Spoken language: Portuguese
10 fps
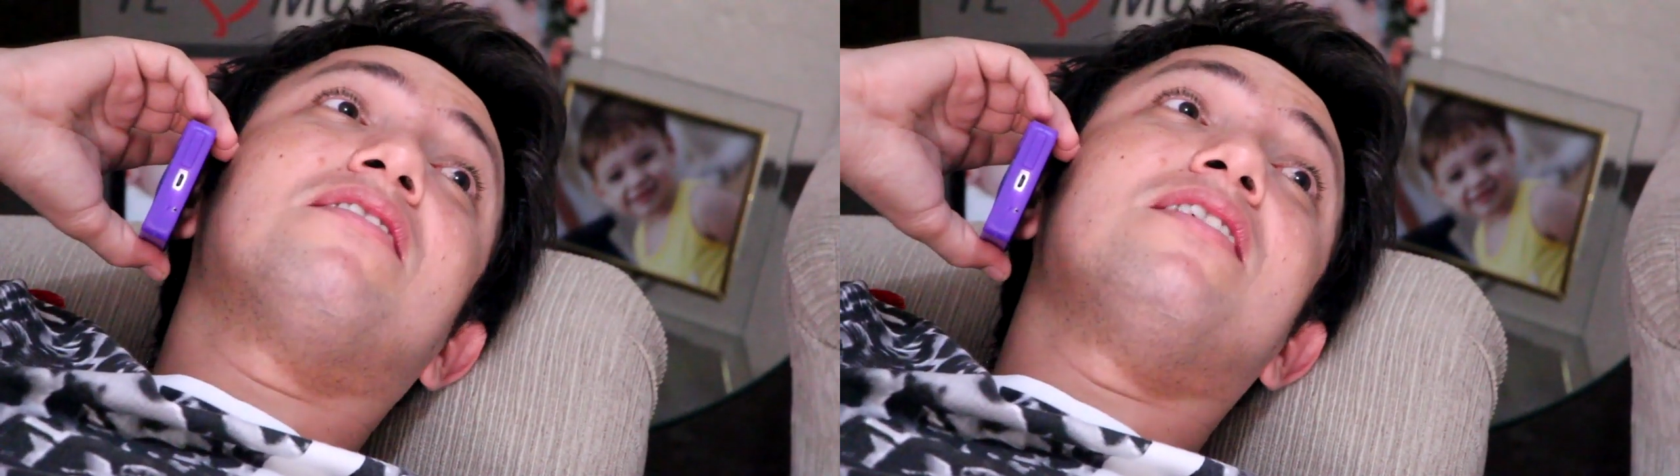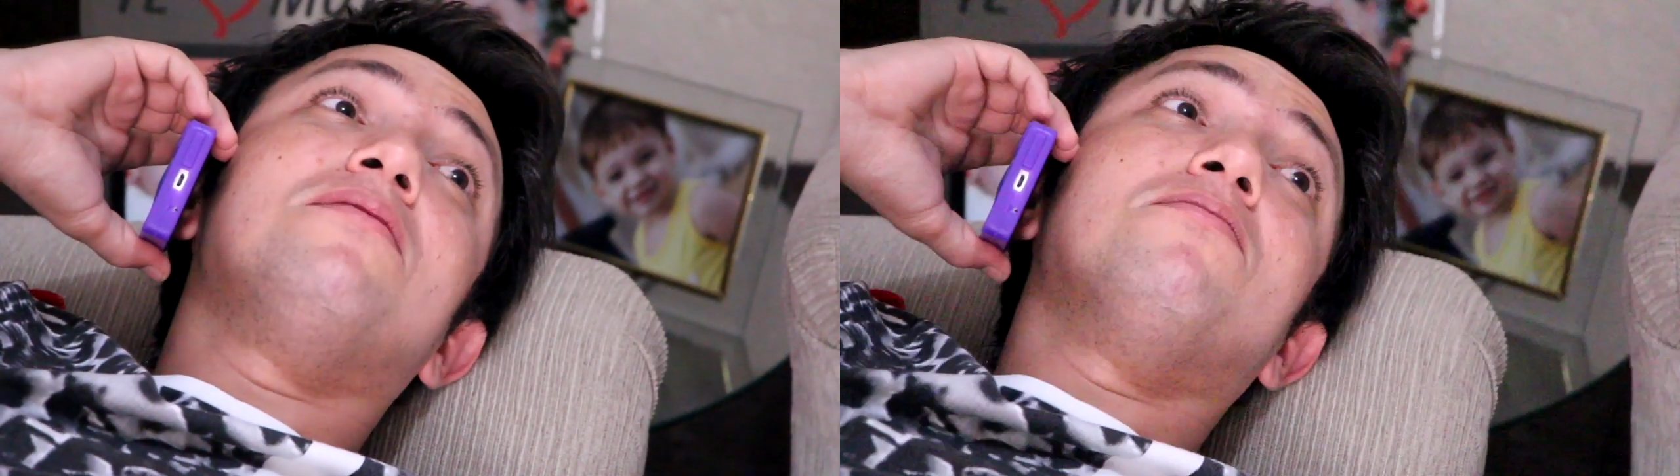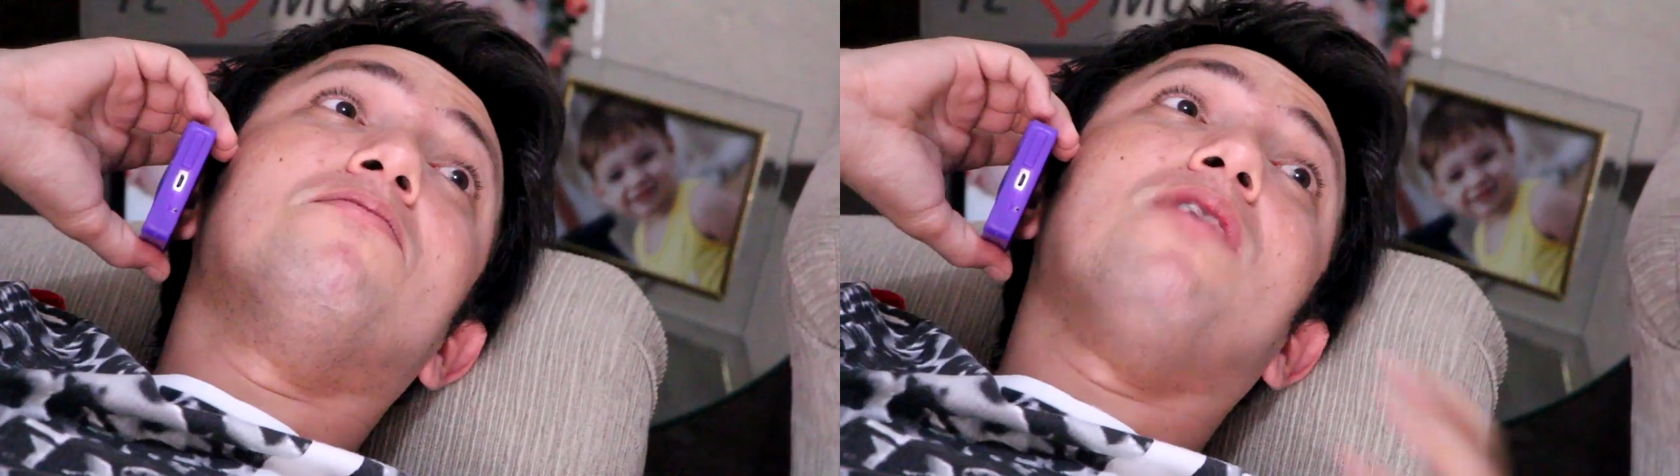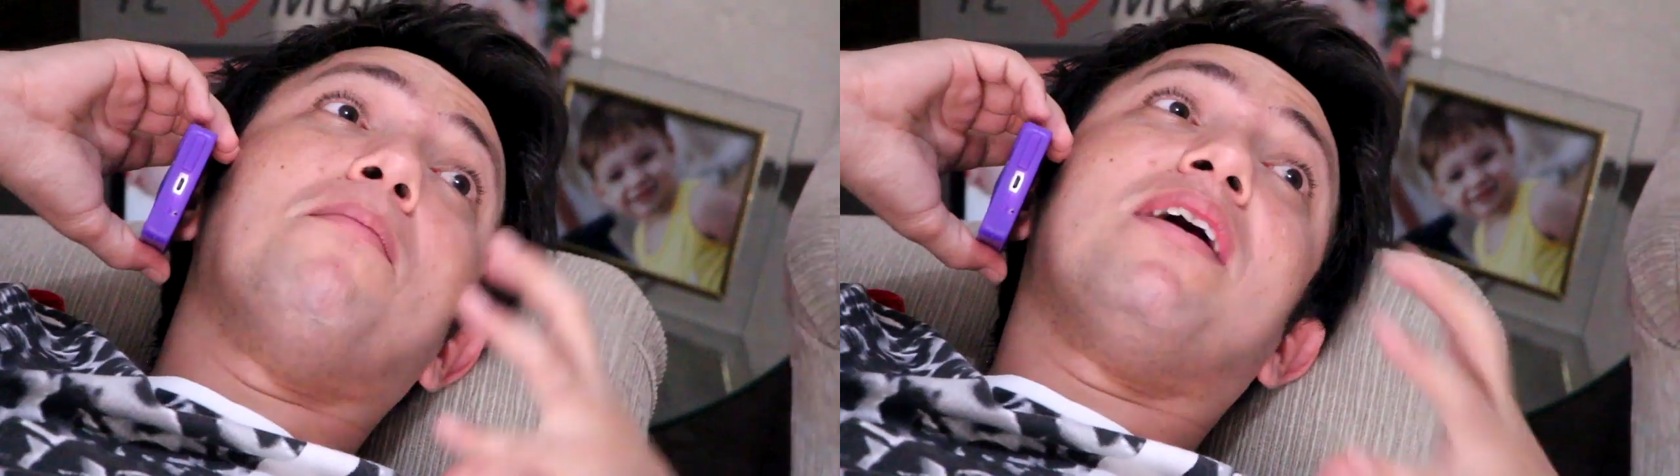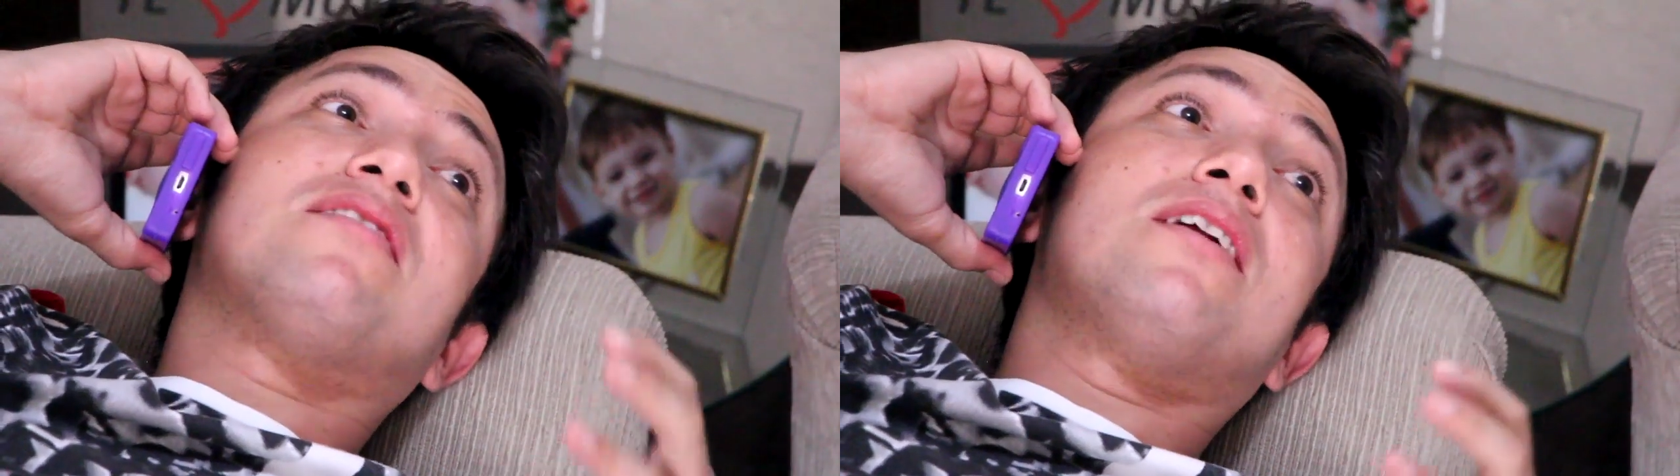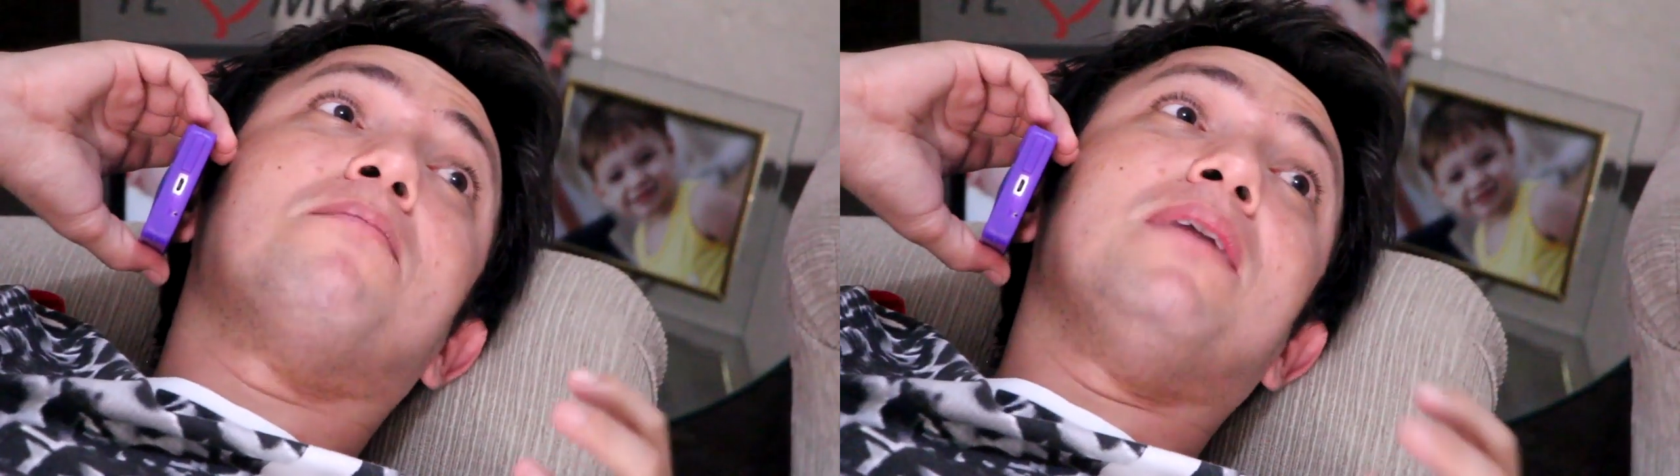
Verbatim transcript: assim, uma máscara